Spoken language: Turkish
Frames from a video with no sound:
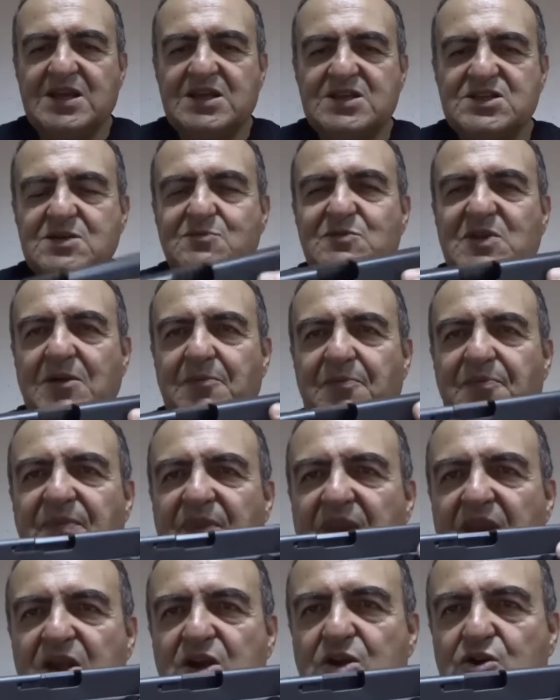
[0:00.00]
Şimdi
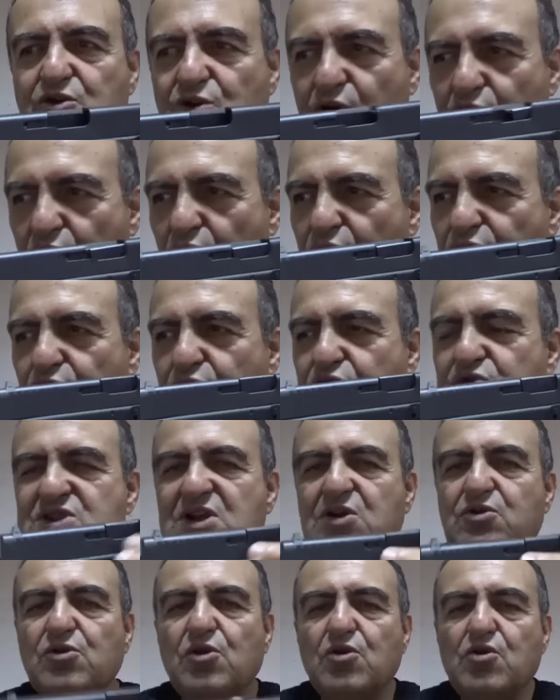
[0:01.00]
Glock 19
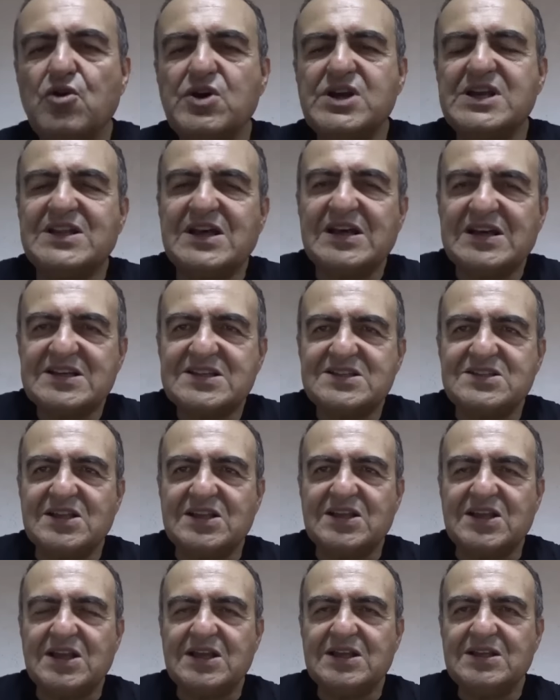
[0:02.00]
ile Glock 17
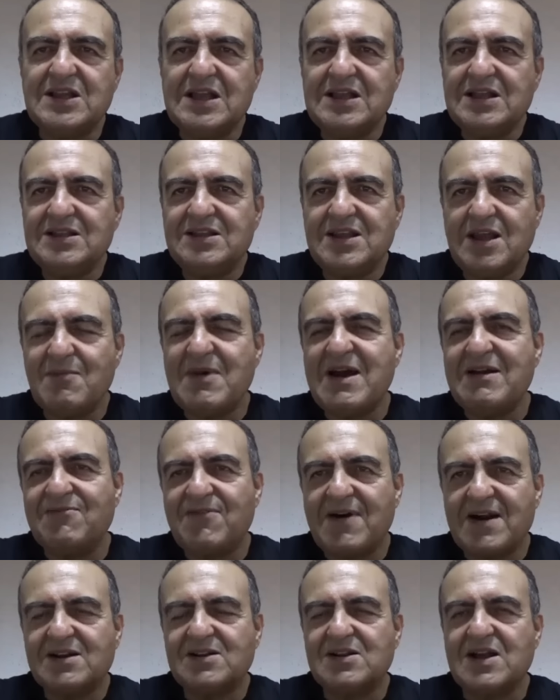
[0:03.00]
arasındaki temel
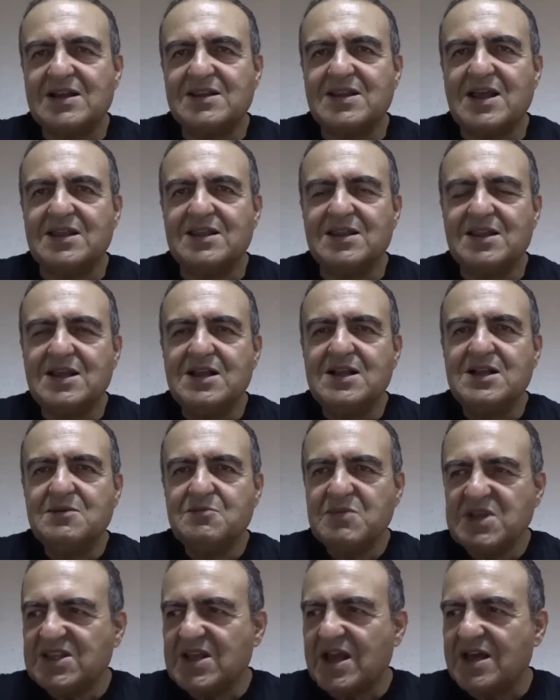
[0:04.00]
farklardan
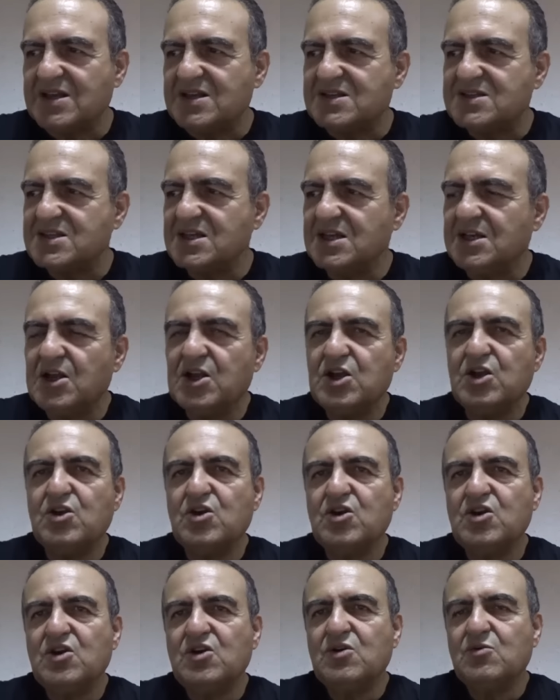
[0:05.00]
bir tanesi
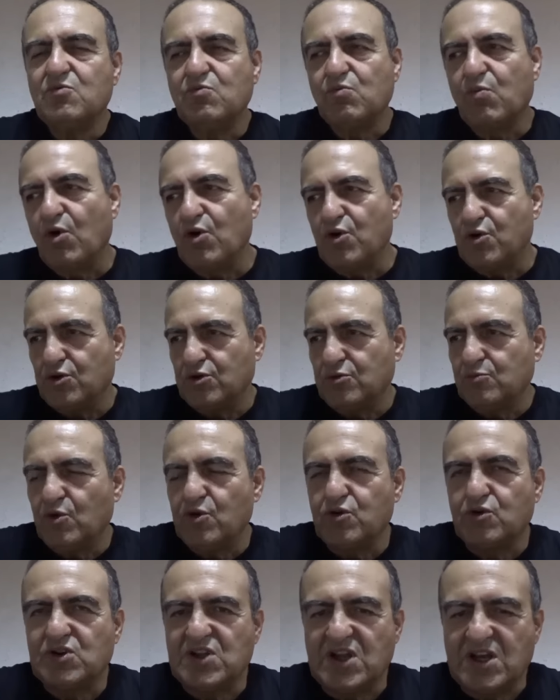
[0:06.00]
boyu,
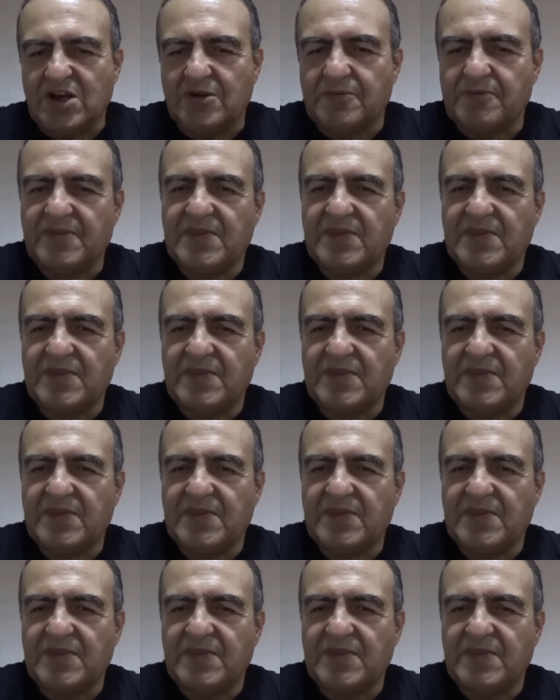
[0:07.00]
boyutları.